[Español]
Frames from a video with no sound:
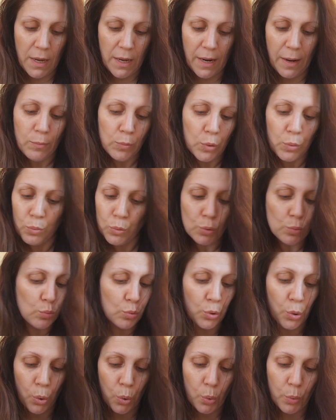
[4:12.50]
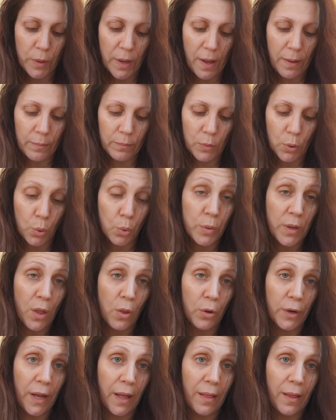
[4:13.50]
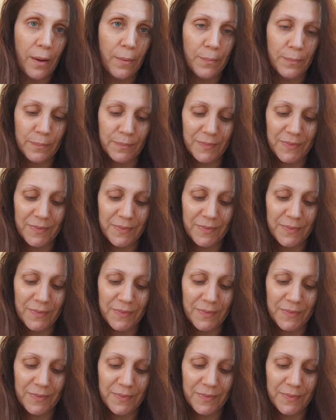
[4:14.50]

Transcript: era muy, muy, muy rubia, rubia dorada.